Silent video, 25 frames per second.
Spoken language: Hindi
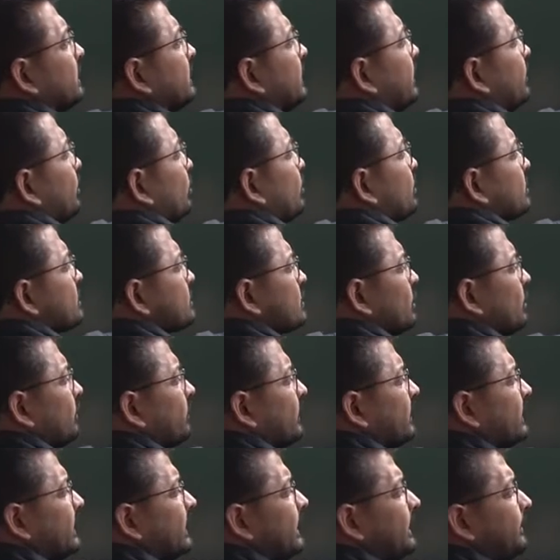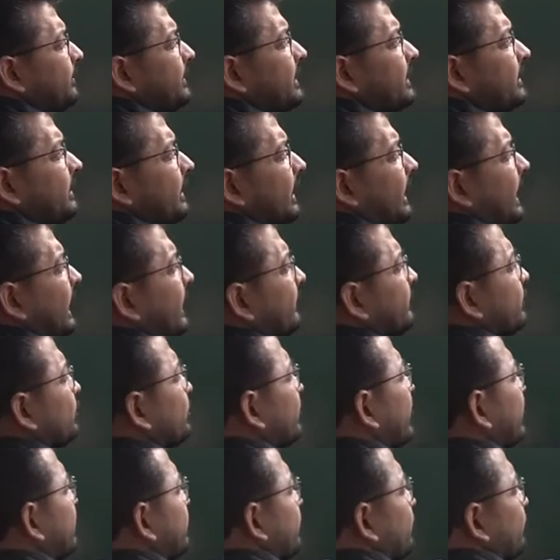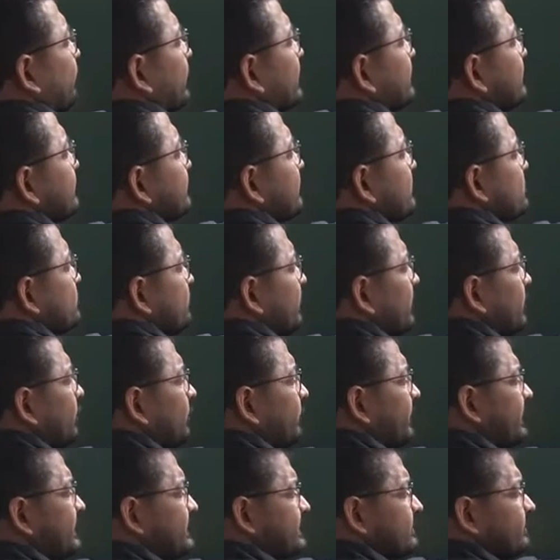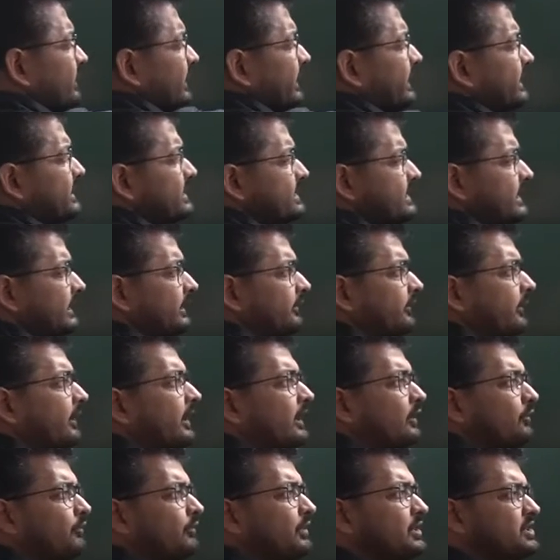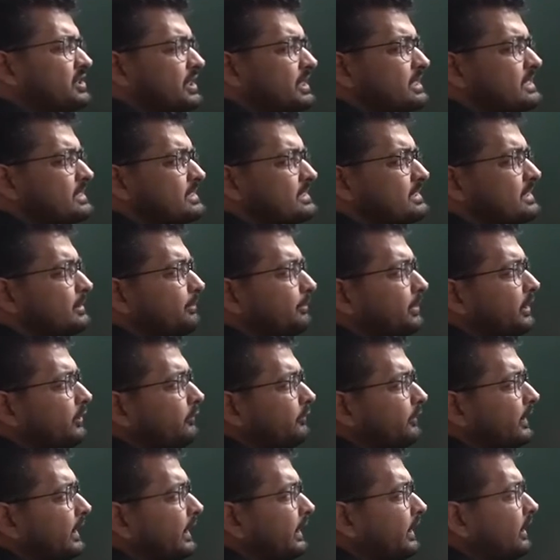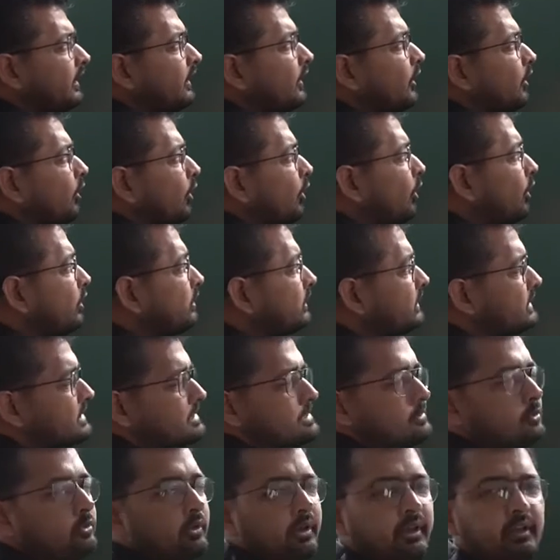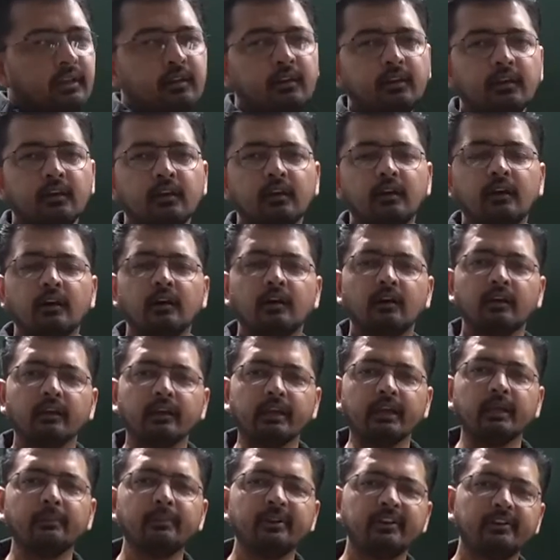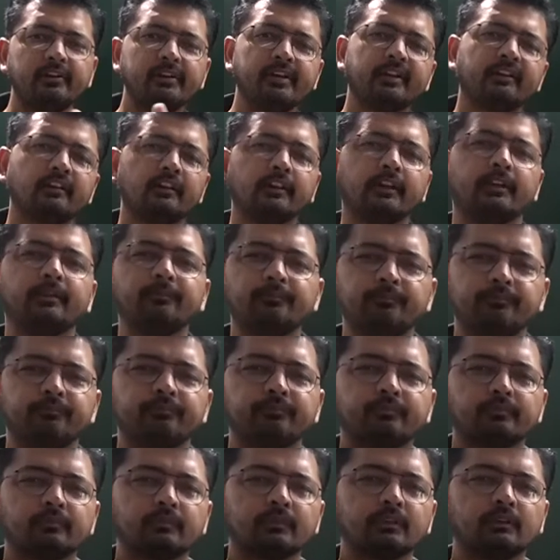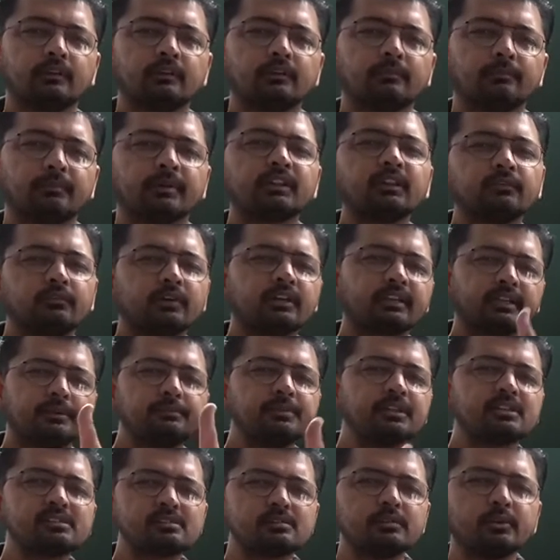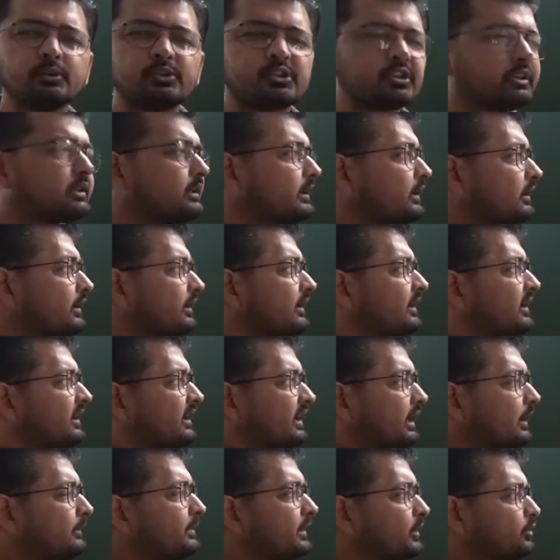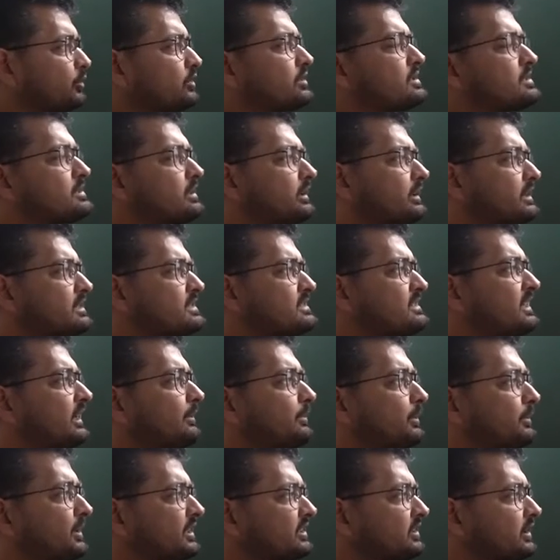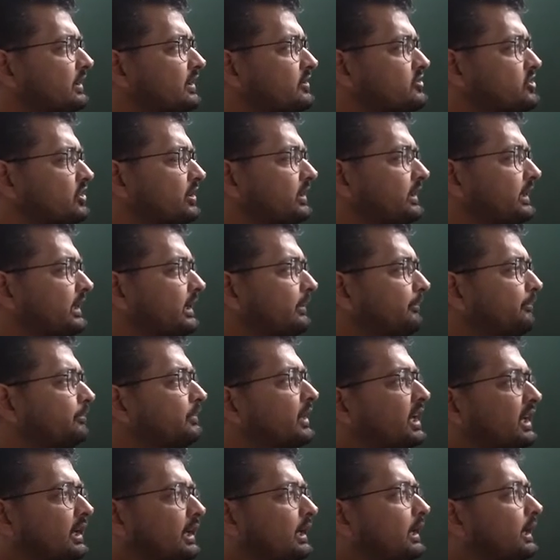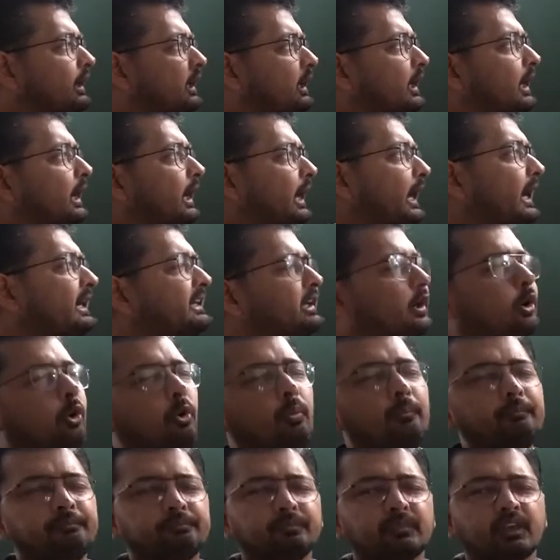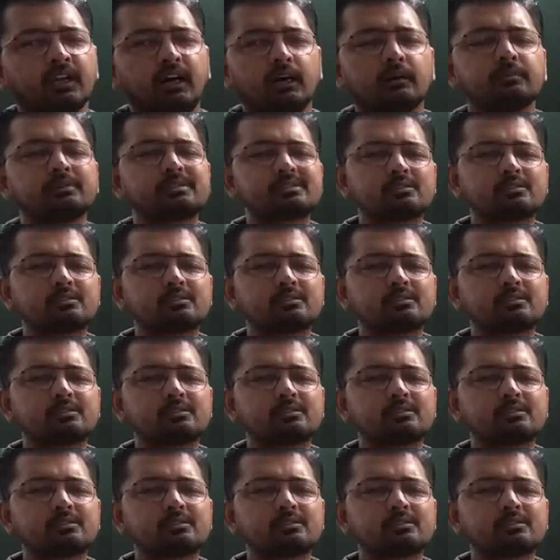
तीनों को सोल्व करना है मीन आई हैव टू गेट वन सच वैल्यू ऑफ एक्स वाई एंड जेड विच कैन सिंप्लीफाई ऑल दिस थ्री इमीडिएटली मतलब वट कैन बी द सोल्यूशन देयर हमने कुछ इस तरीके से यहाँ पर बात करके चलनी है एनी हाउ अब